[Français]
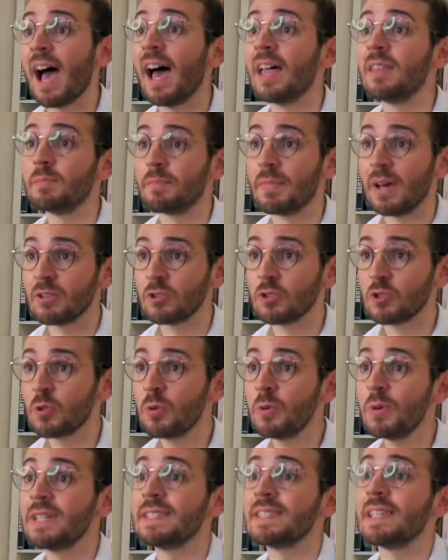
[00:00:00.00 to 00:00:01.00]
Anne
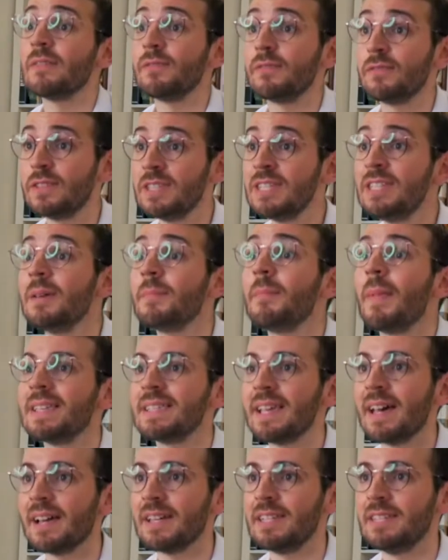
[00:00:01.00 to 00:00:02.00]
Pinjot et sa fille
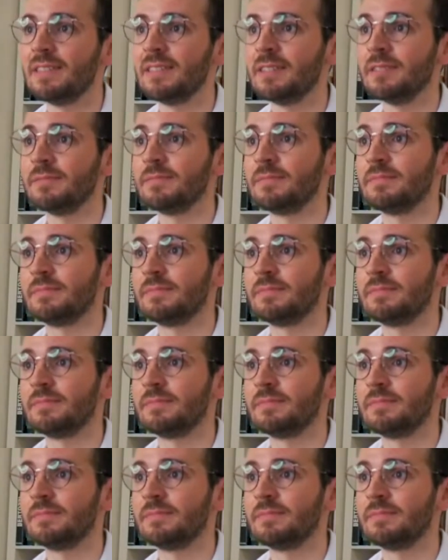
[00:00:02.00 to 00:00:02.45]
Mazarine.